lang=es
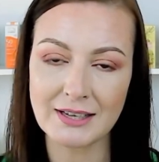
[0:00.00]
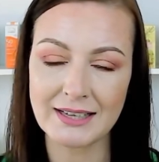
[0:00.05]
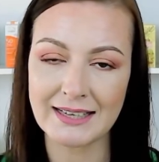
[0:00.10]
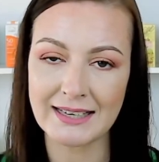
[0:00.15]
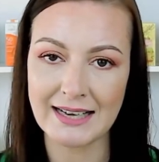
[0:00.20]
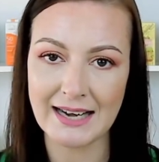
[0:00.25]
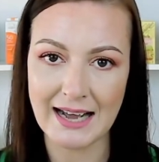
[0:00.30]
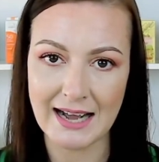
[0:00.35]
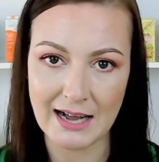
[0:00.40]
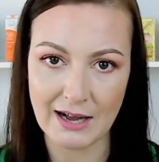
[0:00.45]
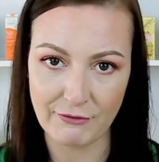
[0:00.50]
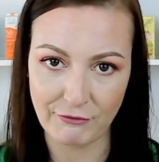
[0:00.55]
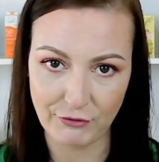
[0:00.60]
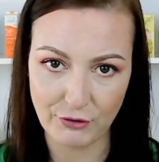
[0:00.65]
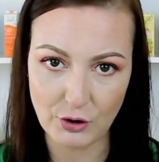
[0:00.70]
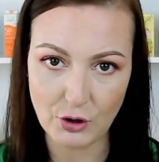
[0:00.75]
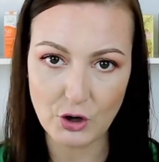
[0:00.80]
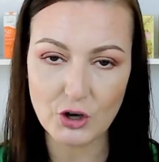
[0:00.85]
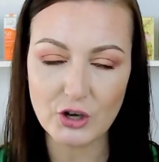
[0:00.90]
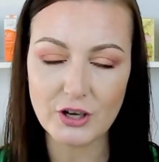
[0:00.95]
la
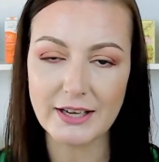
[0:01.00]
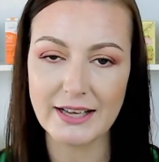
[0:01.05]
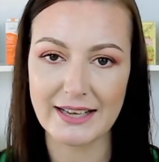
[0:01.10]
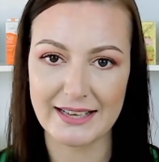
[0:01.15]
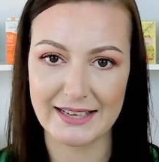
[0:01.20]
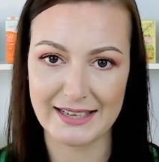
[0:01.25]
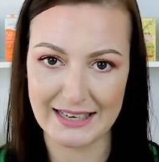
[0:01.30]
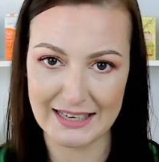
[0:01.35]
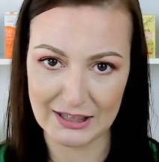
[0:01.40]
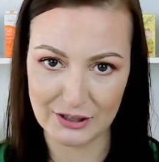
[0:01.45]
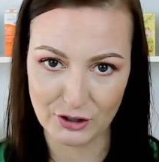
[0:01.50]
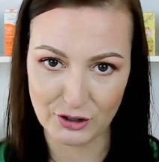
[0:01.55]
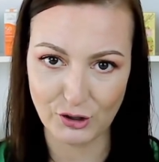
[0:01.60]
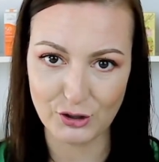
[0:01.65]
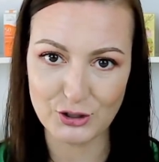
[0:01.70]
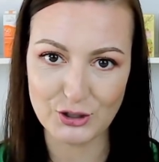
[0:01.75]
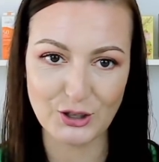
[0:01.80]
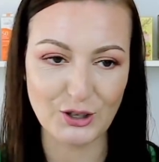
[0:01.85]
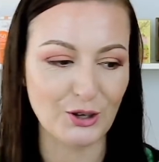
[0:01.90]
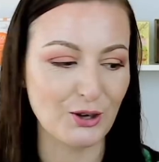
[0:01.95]
flor en el
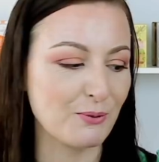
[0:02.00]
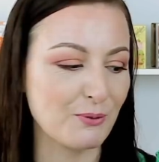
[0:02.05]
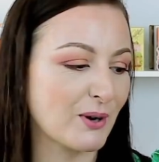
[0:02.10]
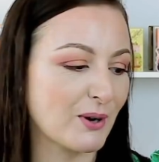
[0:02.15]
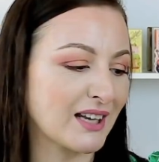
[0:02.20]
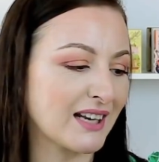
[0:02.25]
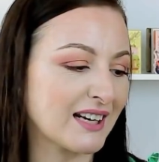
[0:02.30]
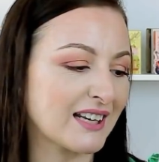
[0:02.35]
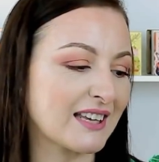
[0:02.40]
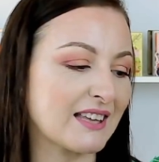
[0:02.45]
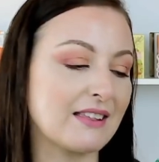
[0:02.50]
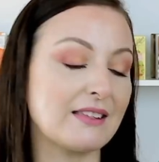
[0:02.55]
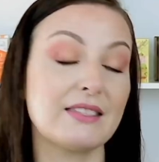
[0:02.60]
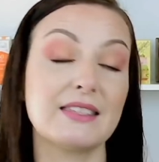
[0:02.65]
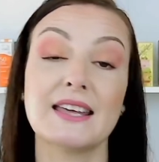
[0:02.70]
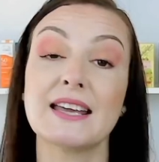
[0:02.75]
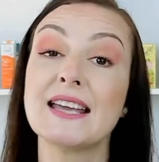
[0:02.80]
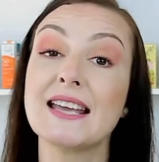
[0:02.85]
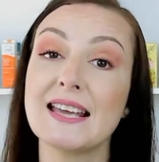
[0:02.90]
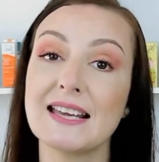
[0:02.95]
rostro como aquel que
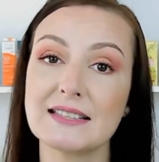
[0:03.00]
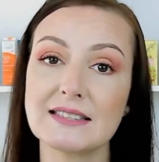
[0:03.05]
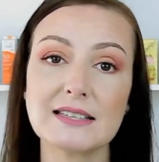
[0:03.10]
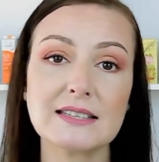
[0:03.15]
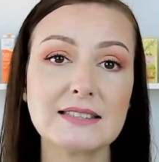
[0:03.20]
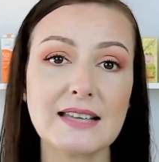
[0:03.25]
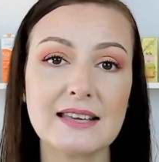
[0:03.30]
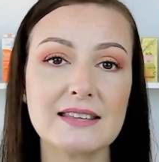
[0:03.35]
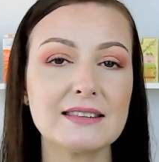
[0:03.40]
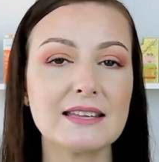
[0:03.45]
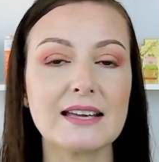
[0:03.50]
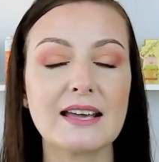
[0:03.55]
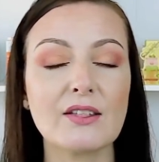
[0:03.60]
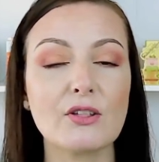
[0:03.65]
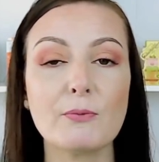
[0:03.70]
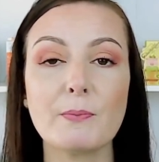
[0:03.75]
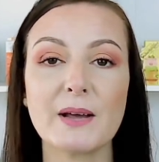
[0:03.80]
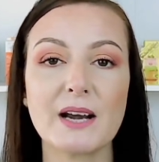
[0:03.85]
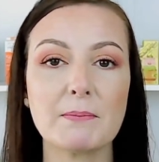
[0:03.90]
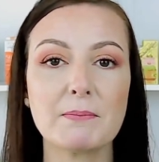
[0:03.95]
dice. Este está
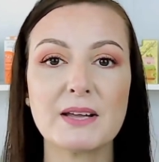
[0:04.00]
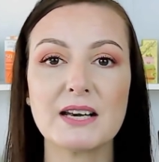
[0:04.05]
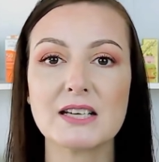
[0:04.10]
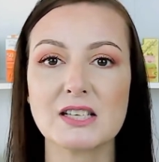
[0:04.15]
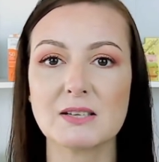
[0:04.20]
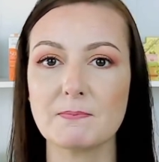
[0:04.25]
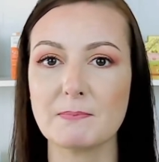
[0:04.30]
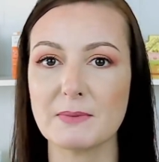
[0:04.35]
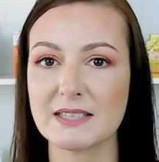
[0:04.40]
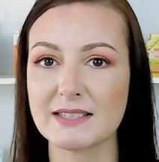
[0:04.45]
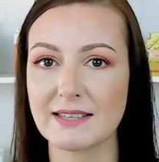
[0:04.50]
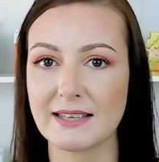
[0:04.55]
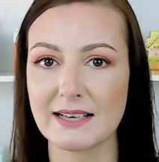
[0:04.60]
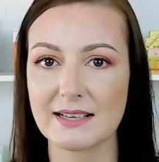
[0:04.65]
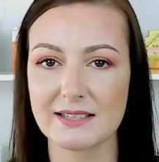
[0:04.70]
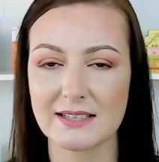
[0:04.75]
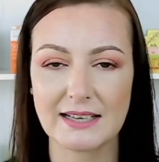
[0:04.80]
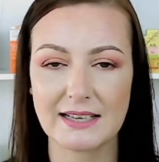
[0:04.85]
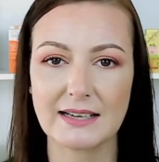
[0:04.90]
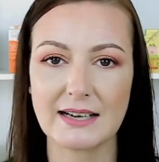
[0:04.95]
indicado para pieles
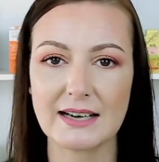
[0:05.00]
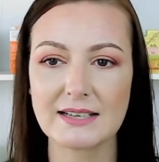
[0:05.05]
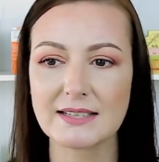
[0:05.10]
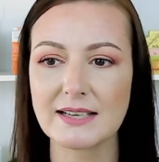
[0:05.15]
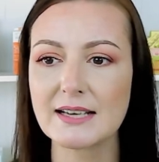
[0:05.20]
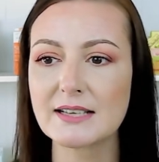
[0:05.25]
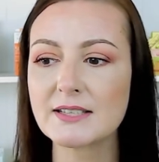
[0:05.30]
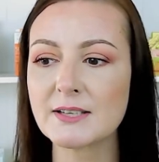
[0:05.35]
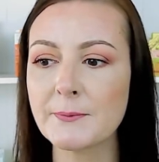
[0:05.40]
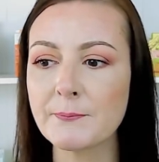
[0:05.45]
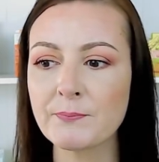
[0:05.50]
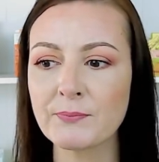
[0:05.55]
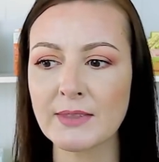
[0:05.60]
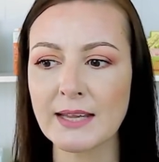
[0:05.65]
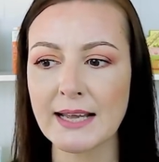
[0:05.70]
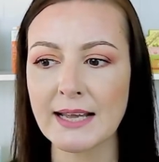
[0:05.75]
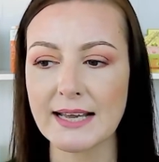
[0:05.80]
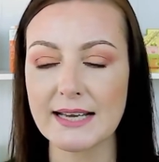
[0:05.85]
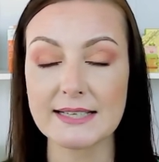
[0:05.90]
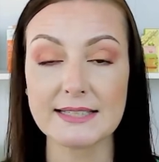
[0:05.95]
mixtas y grasas.
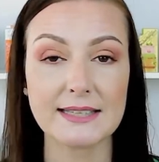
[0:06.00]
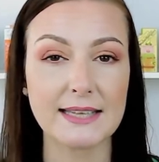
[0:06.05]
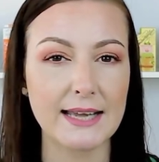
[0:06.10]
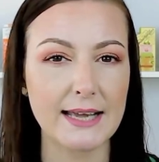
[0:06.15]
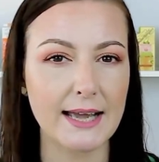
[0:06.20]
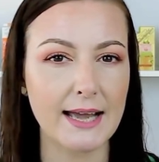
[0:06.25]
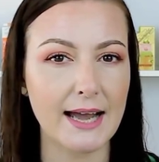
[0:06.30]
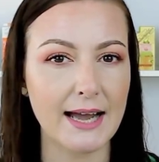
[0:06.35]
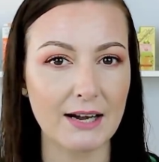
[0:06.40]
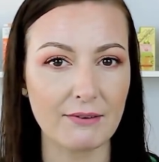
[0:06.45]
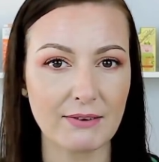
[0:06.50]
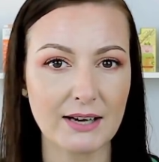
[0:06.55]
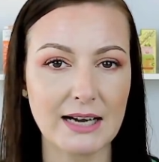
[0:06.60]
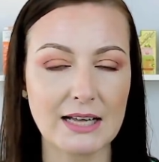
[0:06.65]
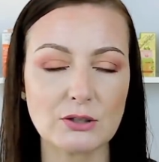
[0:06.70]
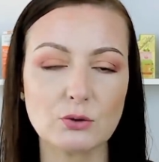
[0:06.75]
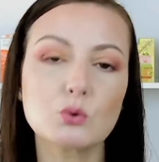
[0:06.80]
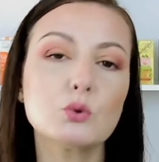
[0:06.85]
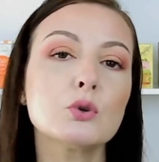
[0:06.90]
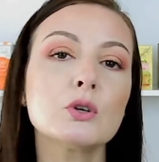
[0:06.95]
Este
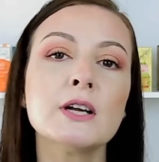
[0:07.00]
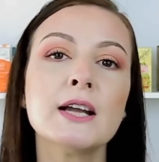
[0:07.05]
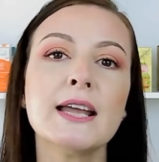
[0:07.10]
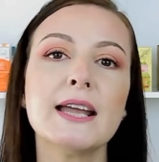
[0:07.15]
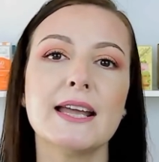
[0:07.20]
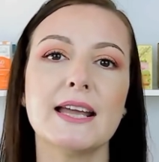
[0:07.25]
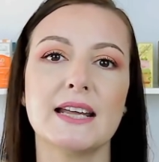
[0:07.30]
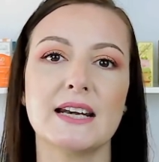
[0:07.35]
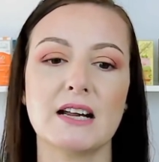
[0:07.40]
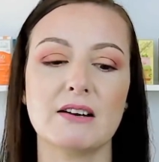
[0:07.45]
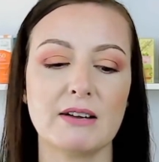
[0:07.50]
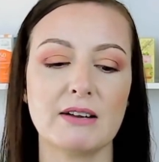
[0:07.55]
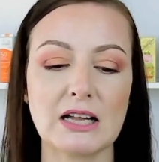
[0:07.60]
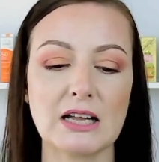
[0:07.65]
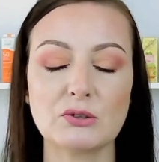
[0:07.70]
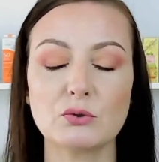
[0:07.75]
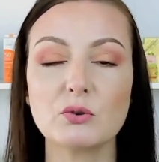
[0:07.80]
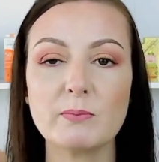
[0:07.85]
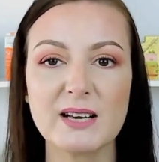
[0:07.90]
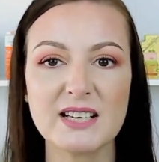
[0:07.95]
Albanatur, en
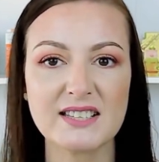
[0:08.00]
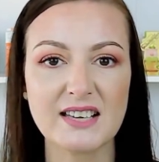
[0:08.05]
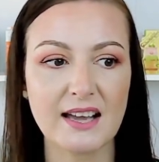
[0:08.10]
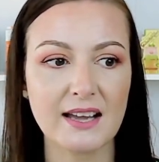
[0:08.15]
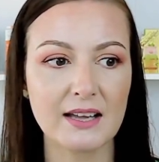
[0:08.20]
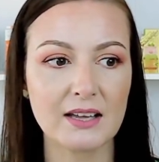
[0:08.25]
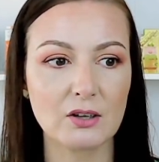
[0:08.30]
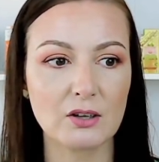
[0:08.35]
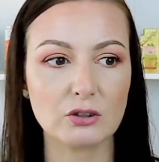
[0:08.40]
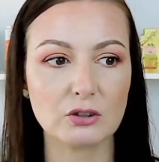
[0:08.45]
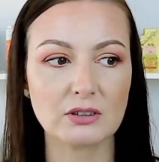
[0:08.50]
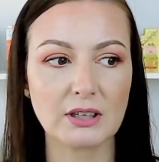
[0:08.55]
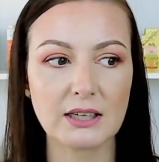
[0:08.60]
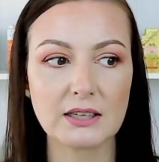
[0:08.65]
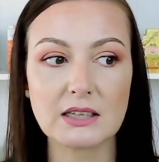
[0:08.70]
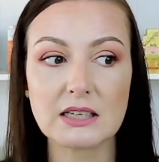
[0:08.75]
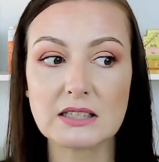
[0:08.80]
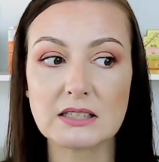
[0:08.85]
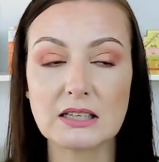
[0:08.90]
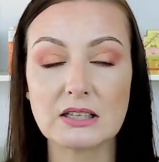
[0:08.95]
Albanatur vais a
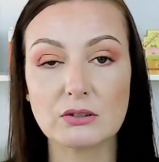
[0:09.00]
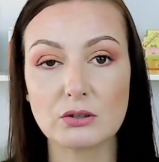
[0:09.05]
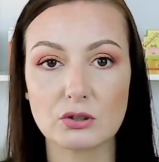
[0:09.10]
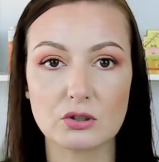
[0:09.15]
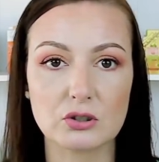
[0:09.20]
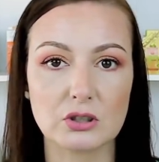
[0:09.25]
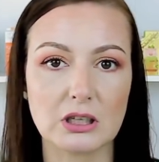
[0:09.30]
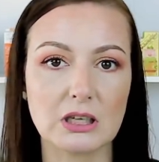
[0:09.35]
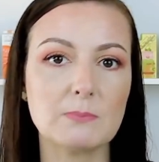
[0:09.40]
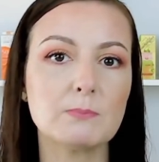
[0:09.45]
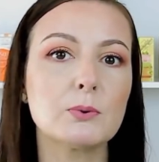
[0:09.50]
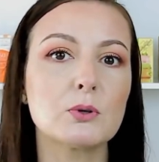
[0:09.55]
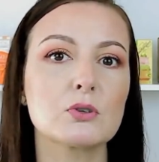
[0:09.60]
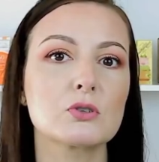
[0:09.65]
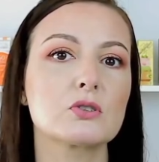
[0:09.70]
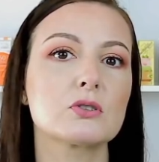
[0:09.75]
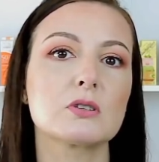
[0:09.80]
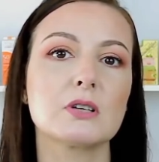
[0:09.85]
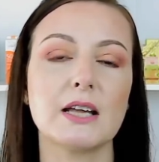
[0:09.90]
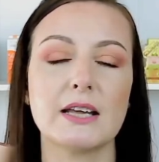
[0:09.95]
encontrar distintos
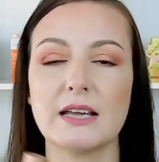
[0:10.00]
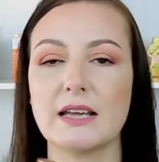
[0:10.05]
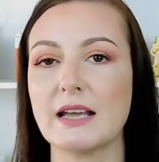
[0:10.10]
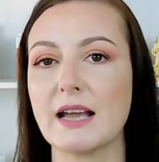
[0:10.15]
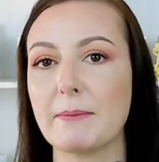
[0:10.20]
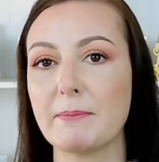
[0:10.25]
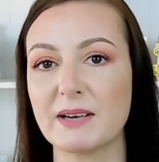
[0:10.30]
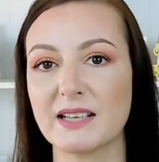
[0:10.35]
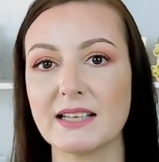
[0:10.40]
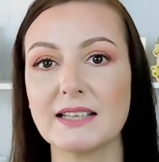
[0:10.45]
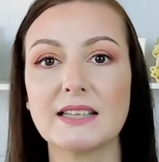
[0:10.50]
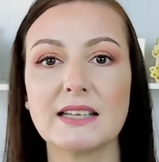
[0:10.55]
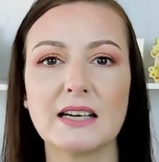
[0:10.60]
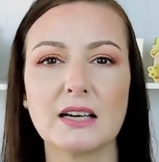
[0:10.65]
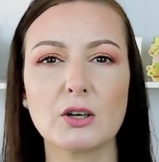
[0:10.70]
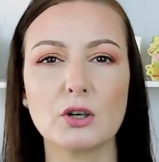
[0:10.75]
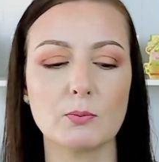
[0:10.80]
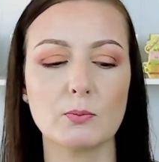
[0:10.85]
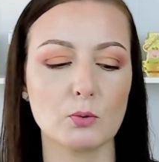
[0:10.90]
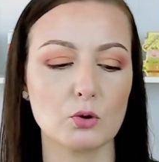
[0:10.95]
tipos y aparte
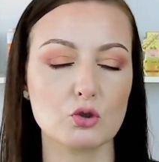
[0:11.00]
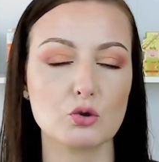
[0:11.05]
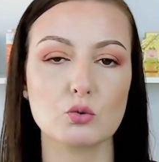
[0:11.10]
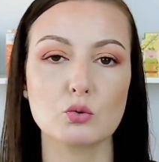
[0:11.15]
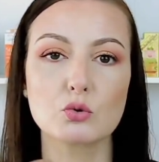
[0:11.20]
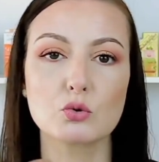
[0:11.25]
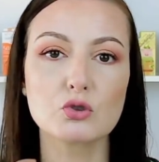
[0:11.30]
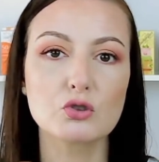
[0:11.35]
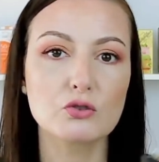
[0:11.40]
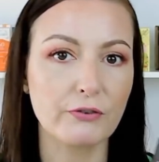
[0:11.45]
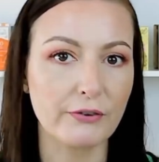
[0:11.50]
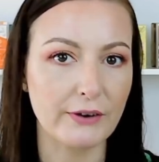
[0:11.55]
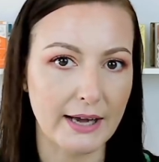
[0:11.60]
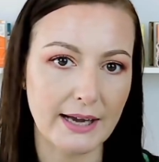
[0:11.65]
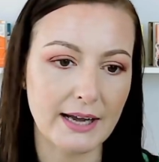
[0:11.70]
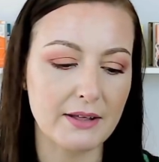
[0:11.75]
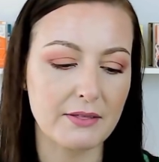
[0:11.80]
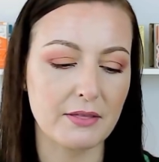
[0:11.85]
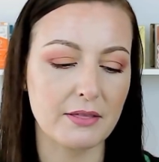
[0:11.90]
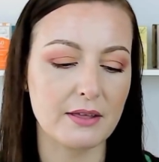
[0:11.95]
tienen como sus
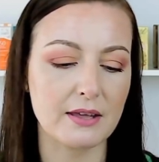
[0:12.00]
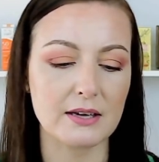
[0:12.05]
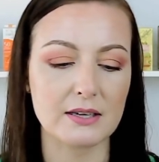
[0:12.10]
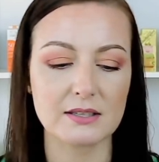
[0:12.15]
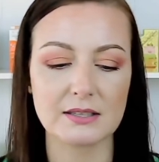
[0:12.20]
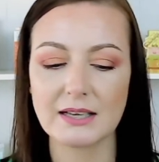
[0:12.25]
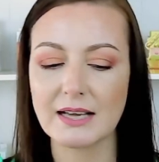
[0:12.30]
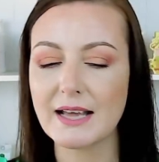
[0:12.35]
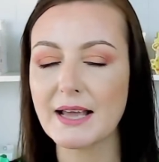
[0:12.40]
fragancias.